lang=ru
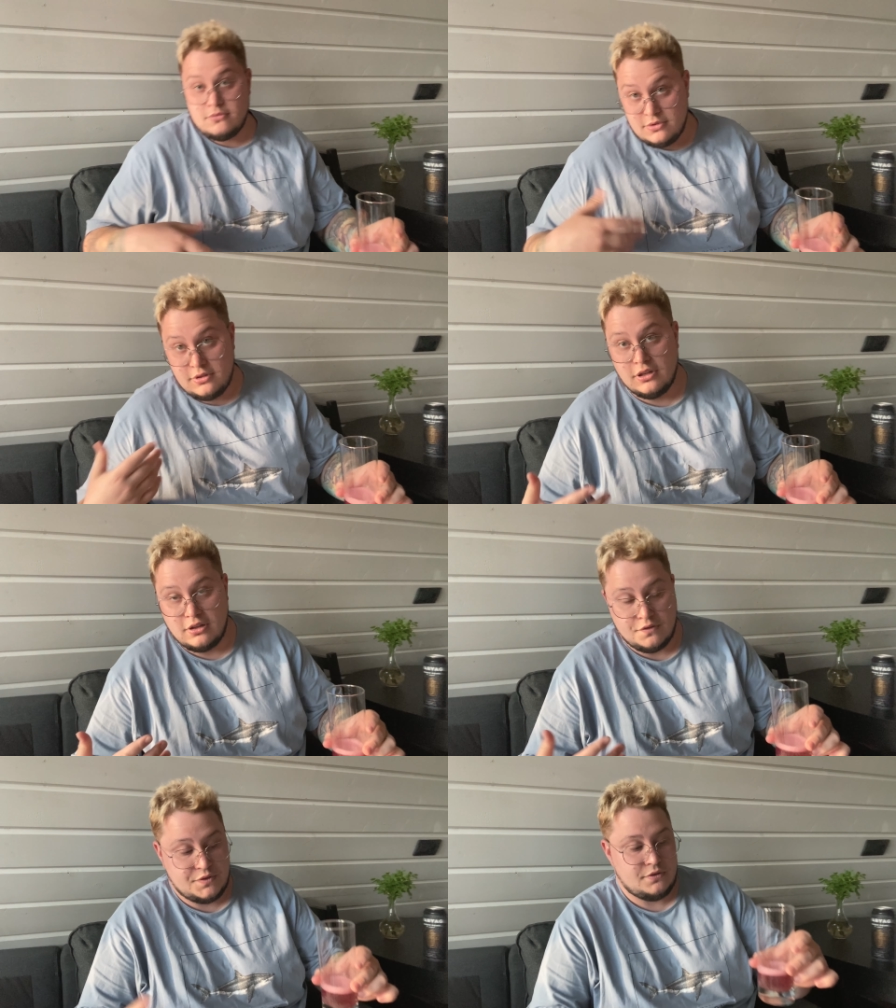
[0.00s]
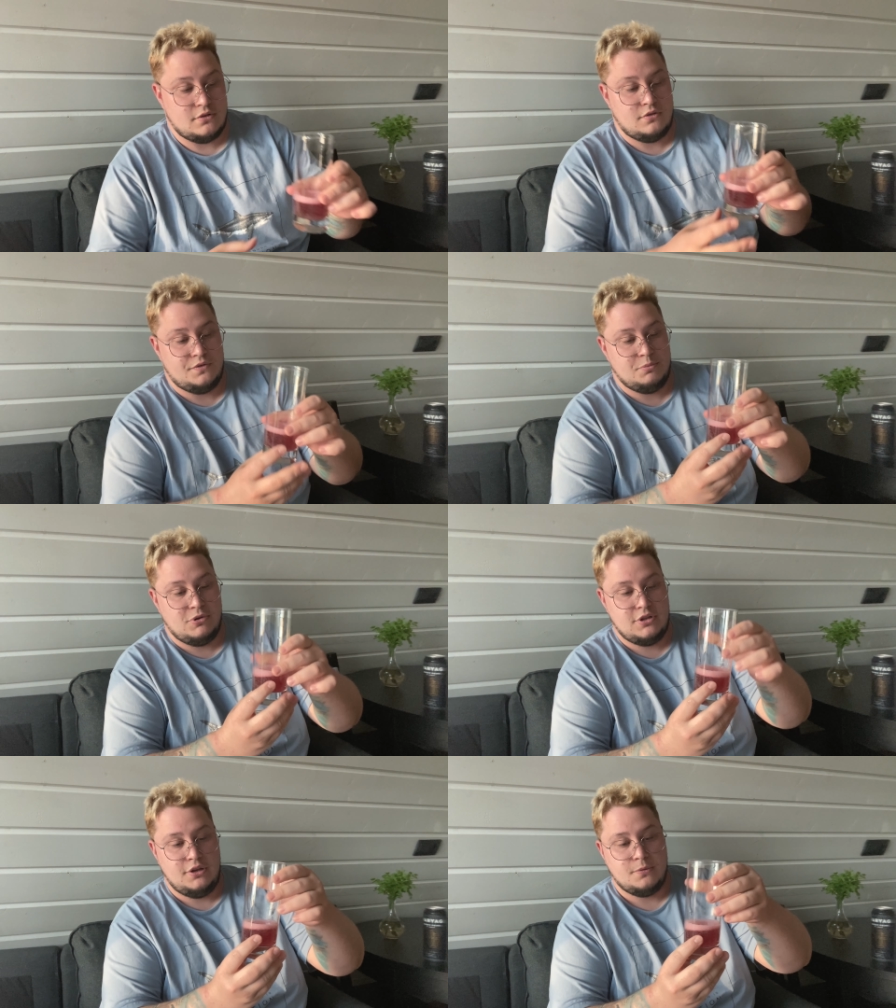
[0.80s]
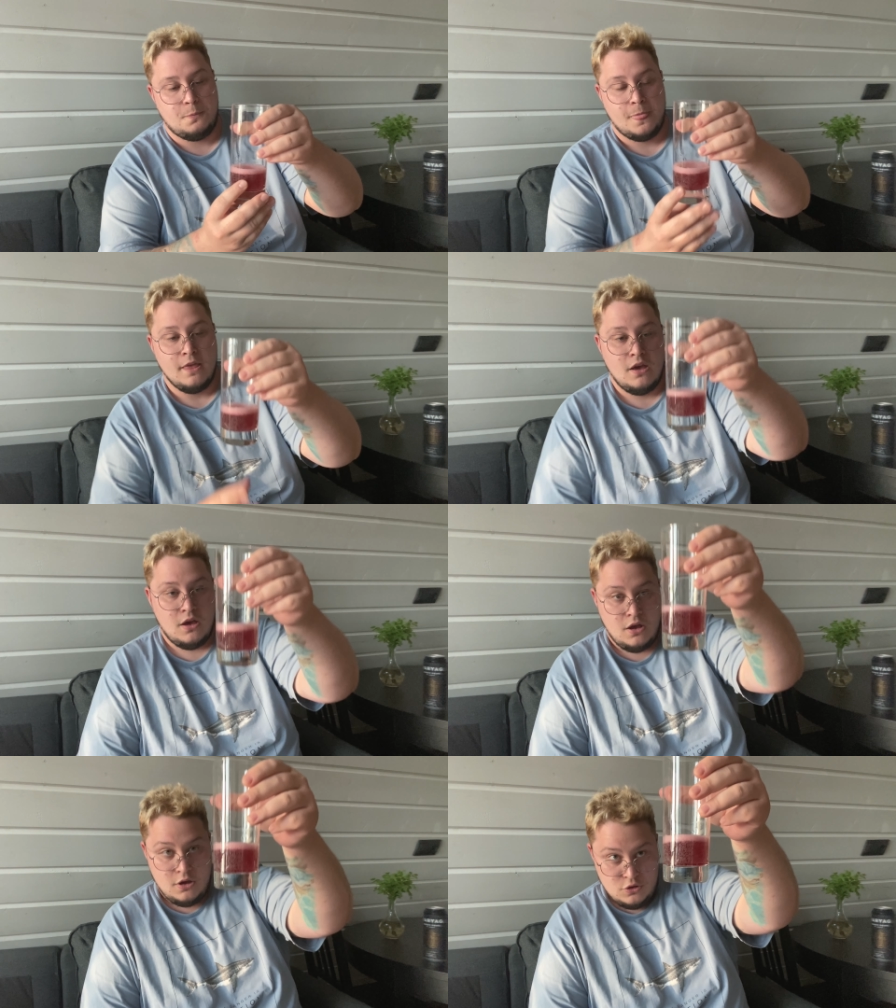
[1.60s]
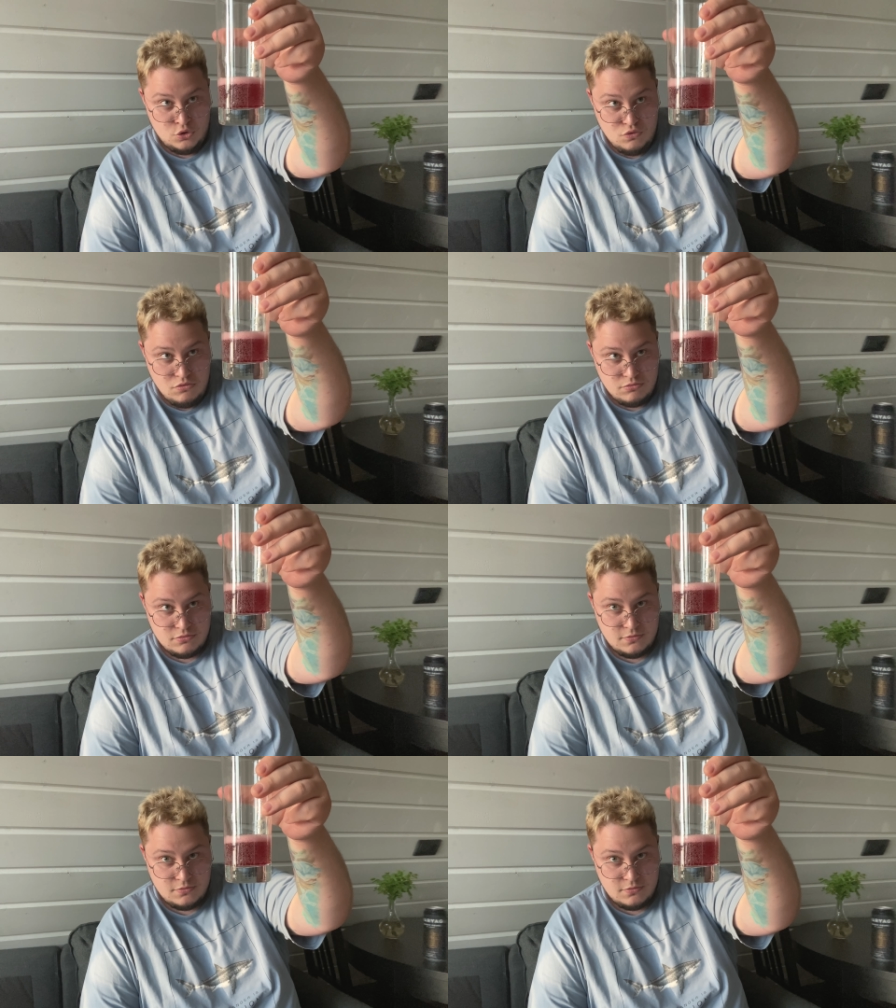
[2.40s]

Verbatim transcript: сильно нас взбодрит. Ну,